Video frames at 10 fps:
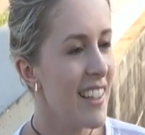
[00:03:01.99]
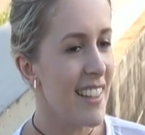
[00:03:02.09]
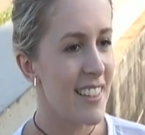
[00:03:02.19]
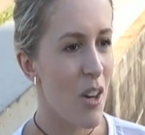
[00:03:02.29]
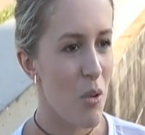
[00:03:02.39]

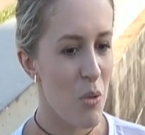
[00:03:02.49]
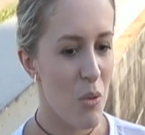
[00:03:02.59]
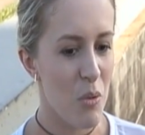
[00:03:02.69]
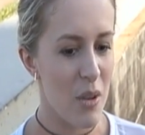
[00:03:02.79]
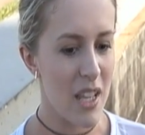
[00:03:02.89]
Então,
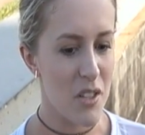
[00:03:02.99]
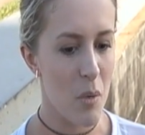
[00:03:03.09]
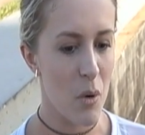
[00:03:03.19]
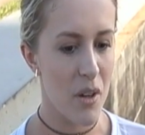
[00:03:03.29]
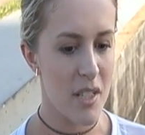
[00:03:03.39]
isso é
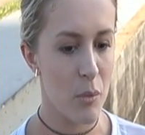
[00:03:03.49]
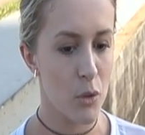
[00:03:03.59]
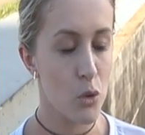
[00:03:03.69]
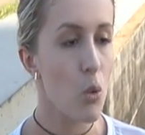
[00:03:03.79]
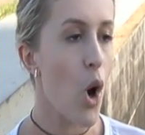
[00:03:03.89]
uma coisa muito do